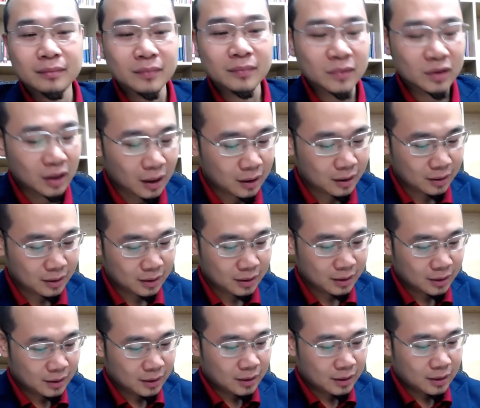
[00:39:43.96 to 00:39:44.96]
Đó,
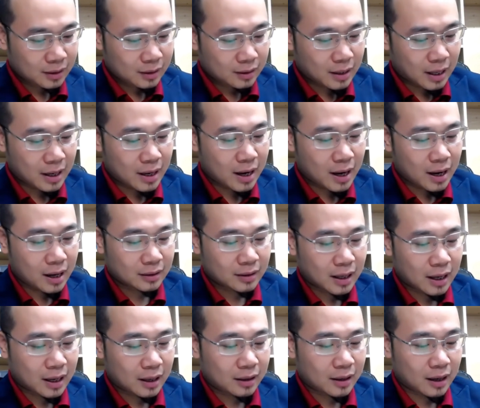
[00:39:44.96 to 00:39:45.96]
đấy là gì
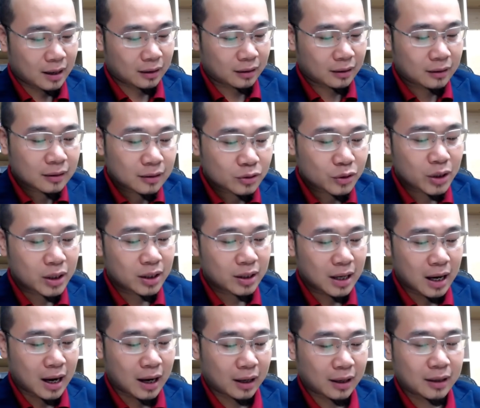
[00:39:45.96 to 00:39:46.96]
ạ? Là tư duy
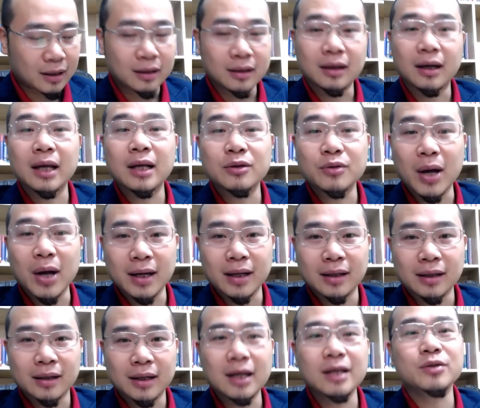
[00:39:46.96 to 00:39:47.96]
à, kinh doanh
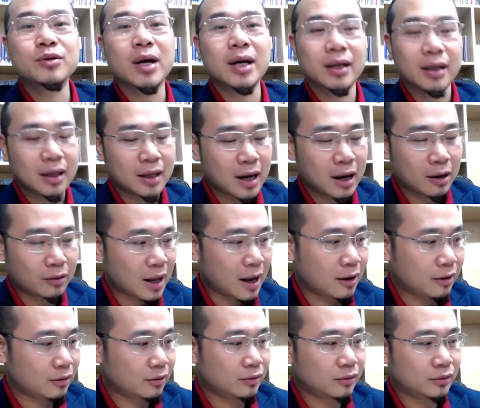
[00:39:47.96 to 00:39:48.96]
kinh doanh là đào tạo,
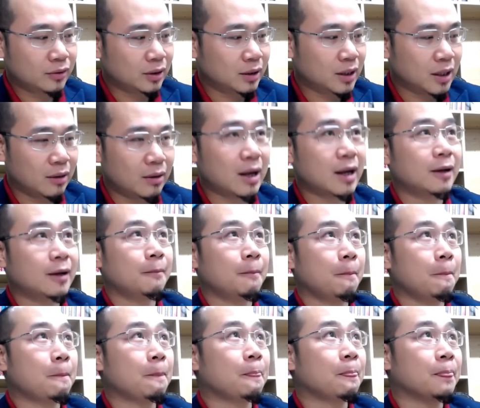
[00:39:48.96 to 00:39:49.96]
đúng
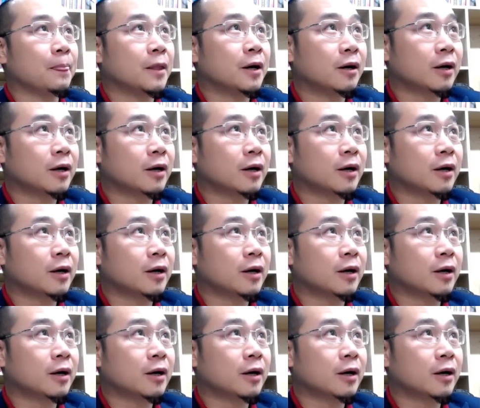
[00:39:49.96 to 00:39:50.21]
không ạ?